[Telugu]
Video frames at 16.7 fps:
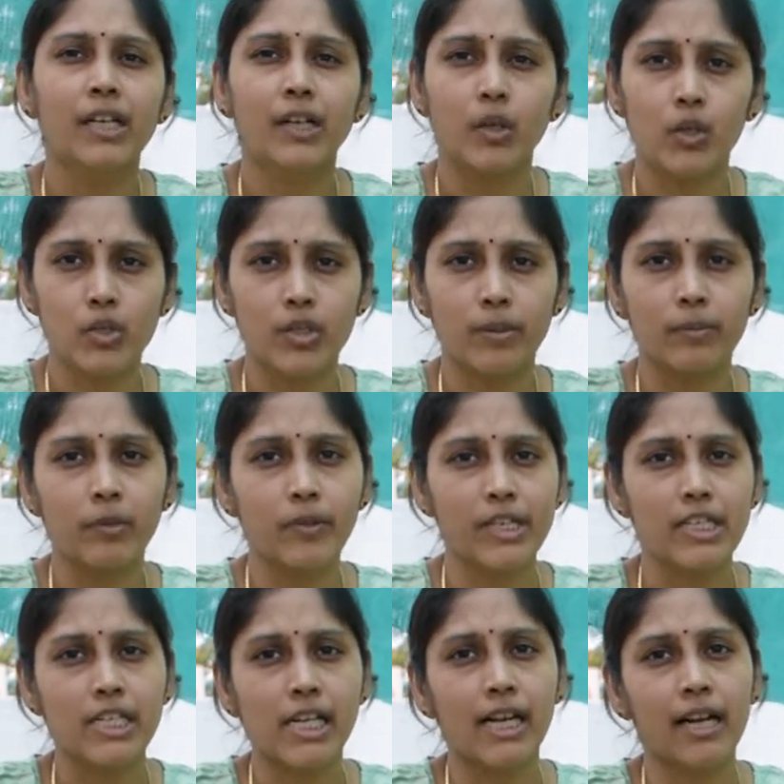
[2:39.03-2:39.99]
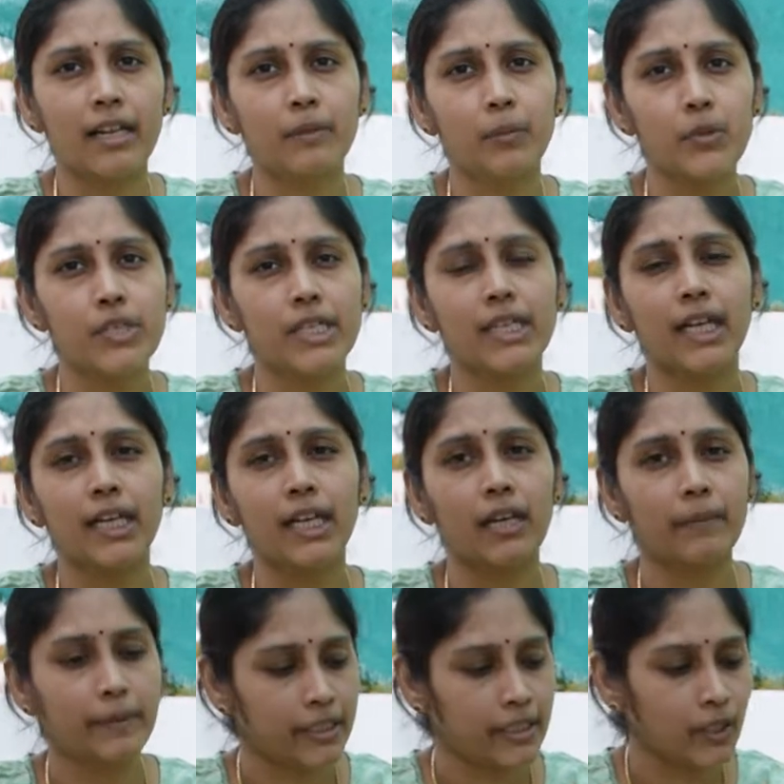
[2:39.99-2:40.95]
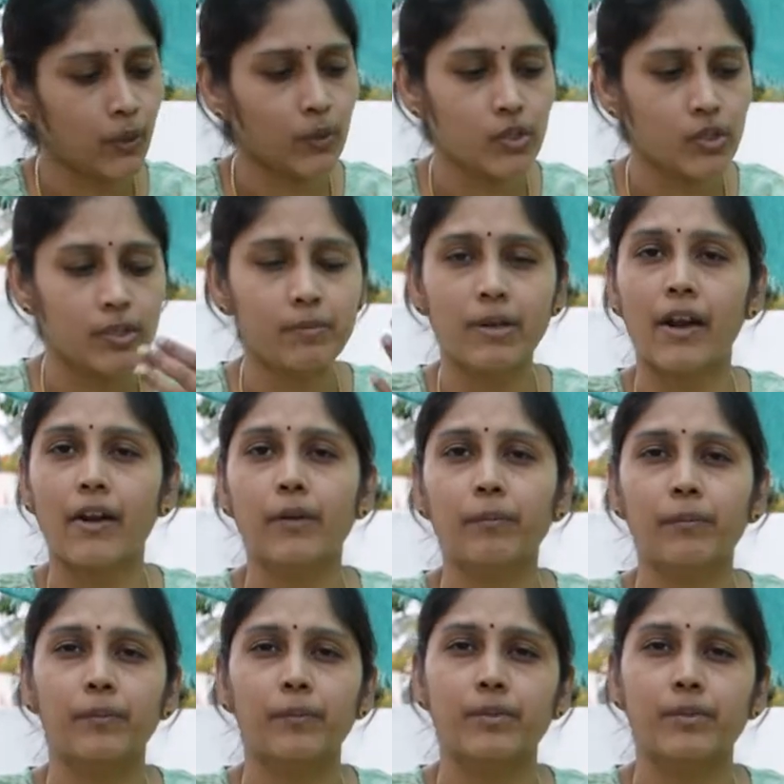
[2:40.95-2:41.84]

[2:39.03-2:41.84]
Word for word: కొంచెము వర్షాకాలము శీతాకాలం అయితే కొంచెం రావడం